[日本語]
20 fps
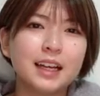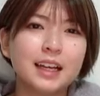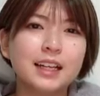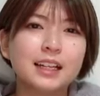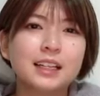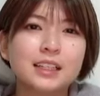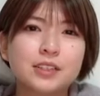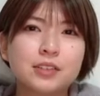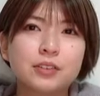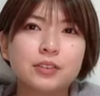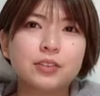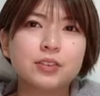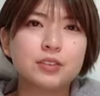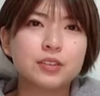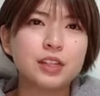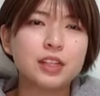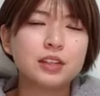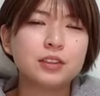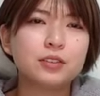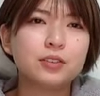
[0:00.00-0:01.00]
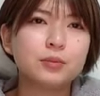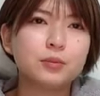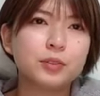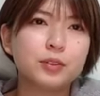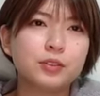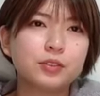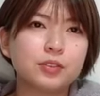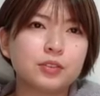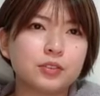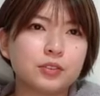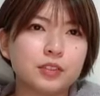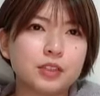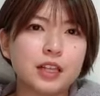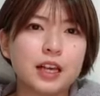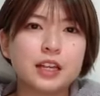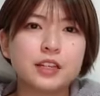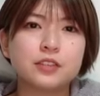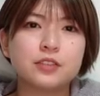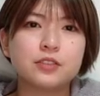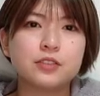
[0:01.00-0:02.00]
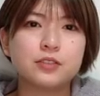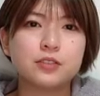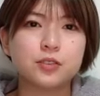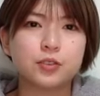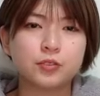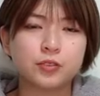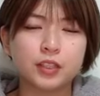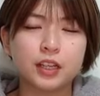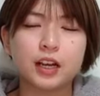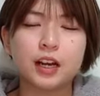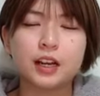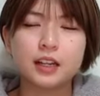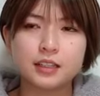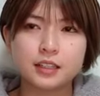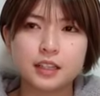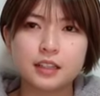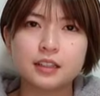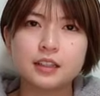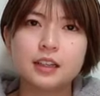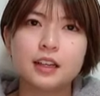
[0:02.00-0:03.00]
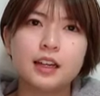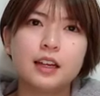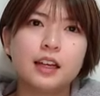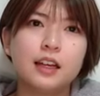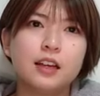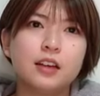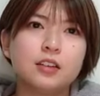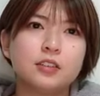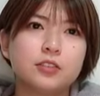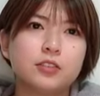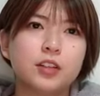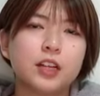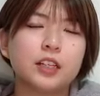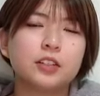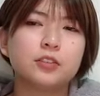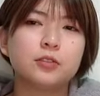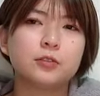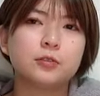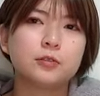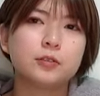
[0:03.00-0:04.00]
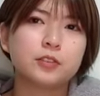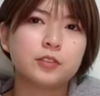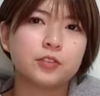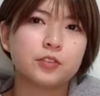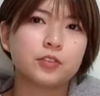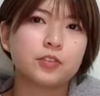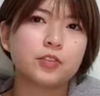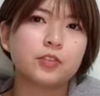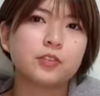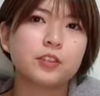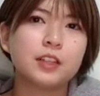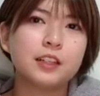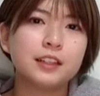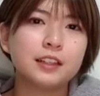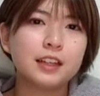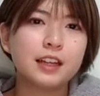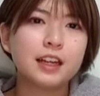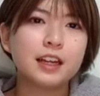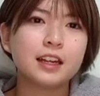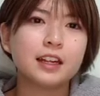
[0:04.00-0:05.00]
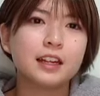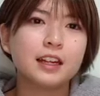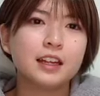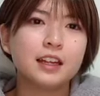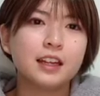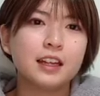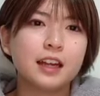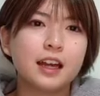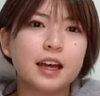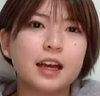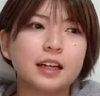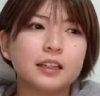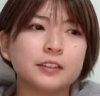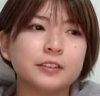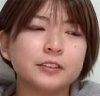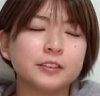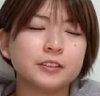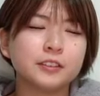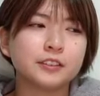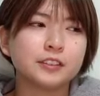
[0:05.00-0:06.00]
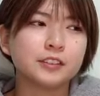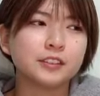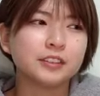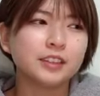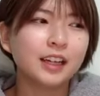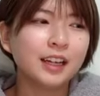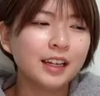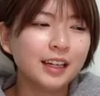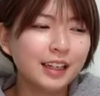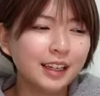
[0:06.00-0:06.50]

あれがちょうどユニットブロック最終曲だからさその後その4人であのー、